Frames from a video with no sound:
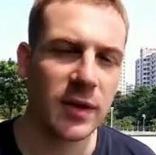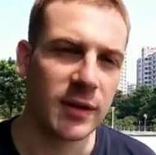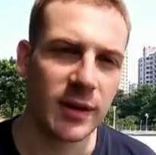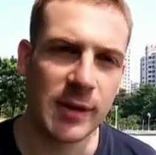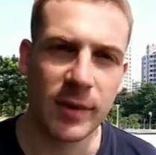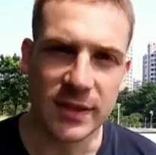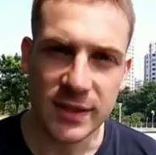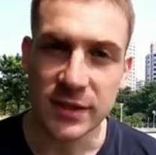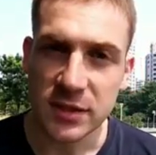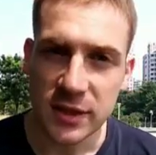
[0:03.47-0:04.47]
你可以把
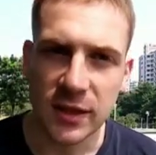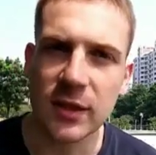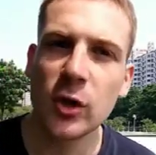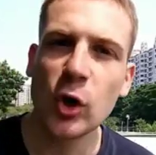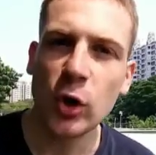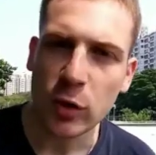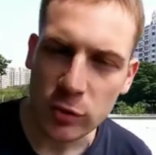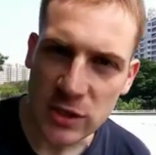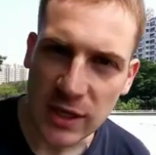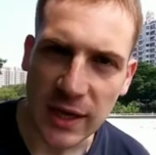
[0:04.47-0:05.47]
自己的声音
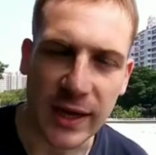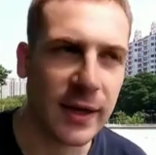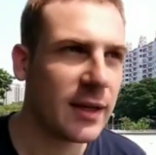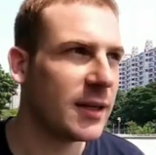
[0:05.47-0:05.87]
录下来，